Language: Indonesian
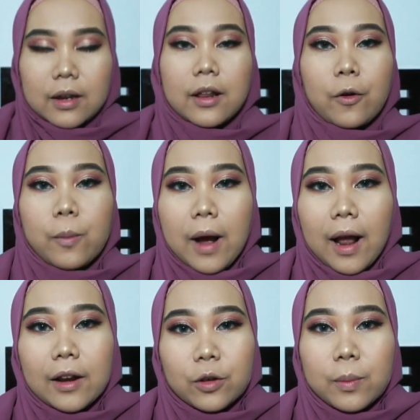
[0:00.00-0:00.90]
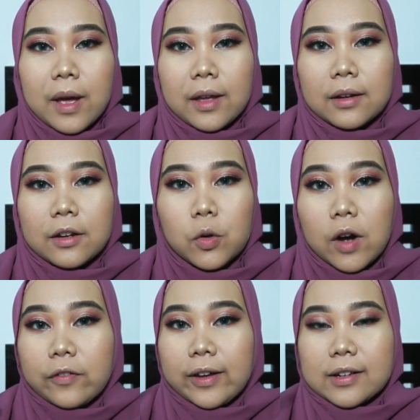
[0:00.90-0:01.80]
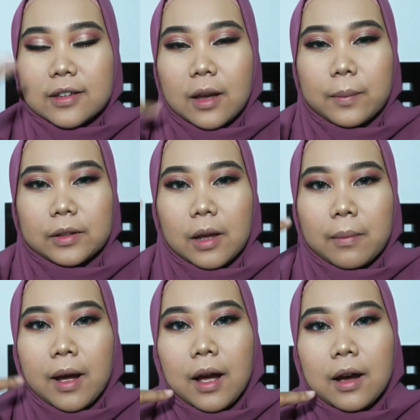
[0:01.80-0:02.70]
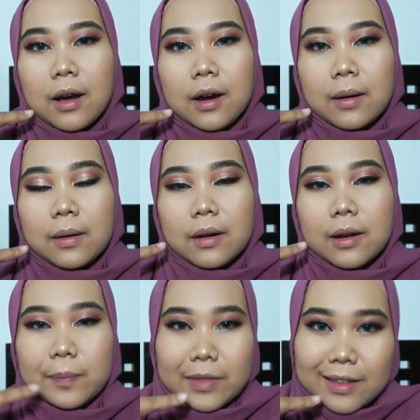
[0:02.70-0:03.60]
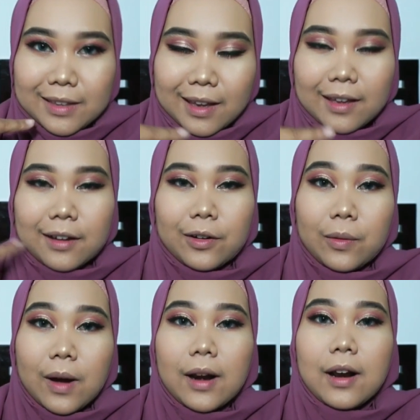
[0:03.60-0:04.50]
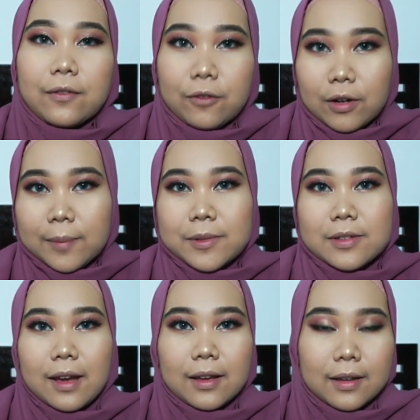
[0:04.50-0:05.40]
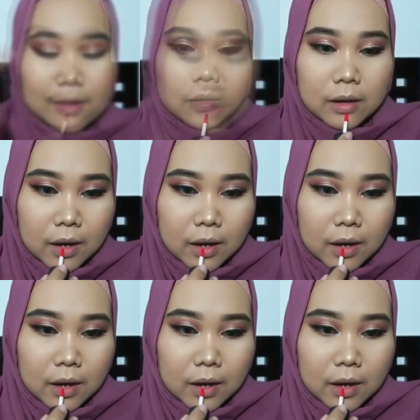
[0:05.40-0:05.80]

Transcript: ini aku bakal nyobain di dua versi yang pertama uh, lip tintnya, yang kedua adalah full lips-nya